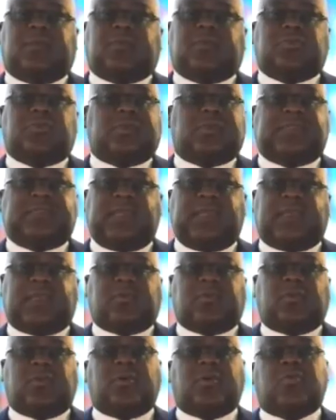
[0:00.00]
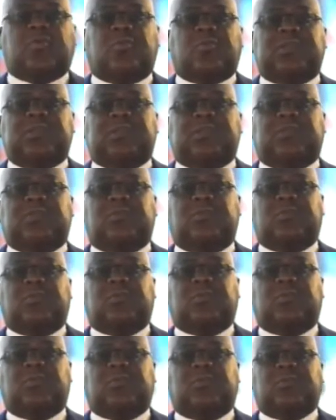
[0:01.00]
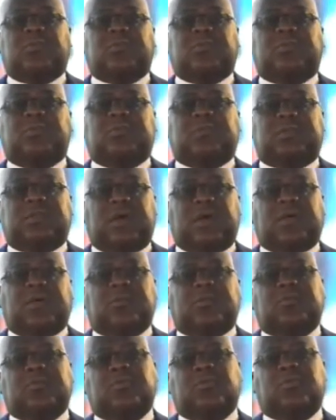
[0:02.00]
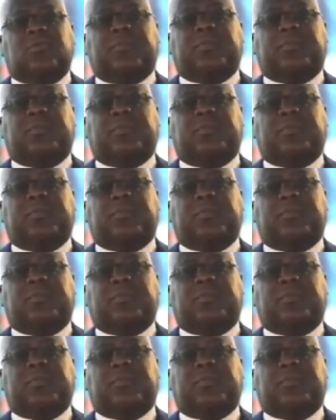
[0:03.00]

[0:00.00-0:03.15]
Je sais que leurs conditions, tant sur